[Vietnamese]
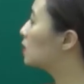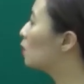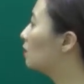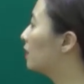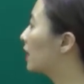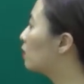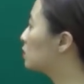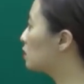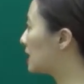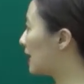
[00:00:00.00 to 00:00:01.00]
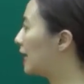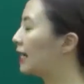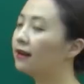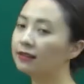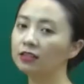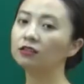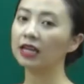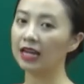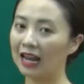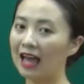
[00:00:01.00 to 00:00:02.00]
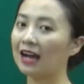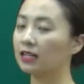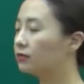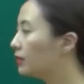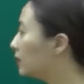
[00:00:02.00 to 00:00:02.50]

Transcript: dùng với cấu trúc giả định, như thể là, cứ